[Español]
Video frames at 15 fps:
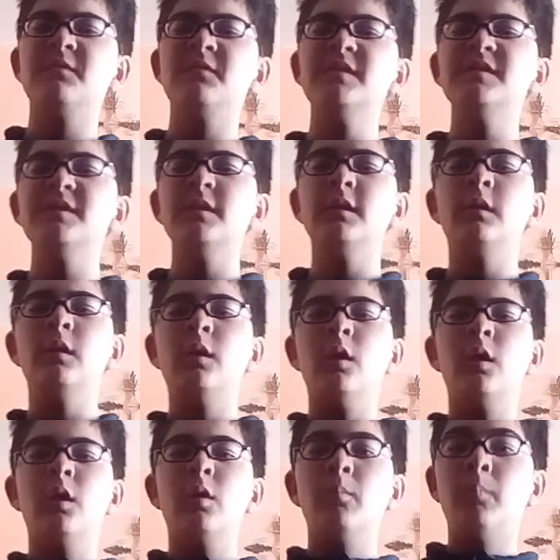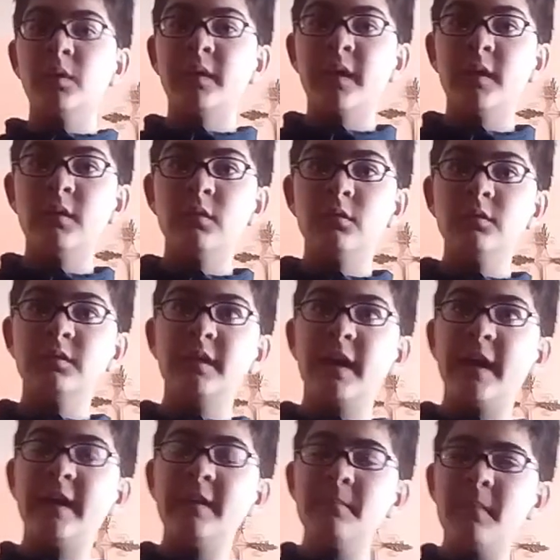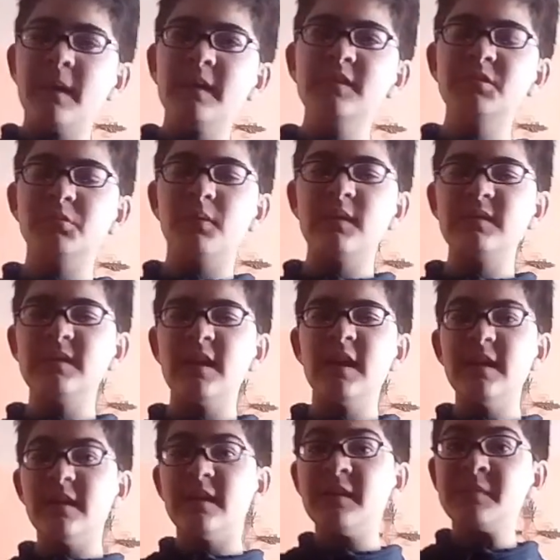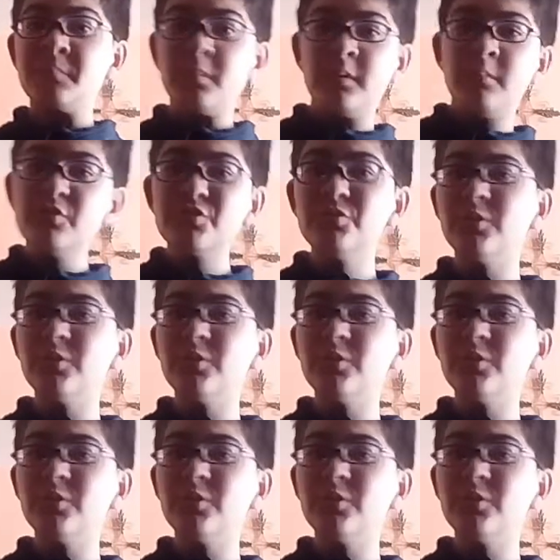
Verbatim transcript: difícil, porque contra Alemania y Suecia les podemos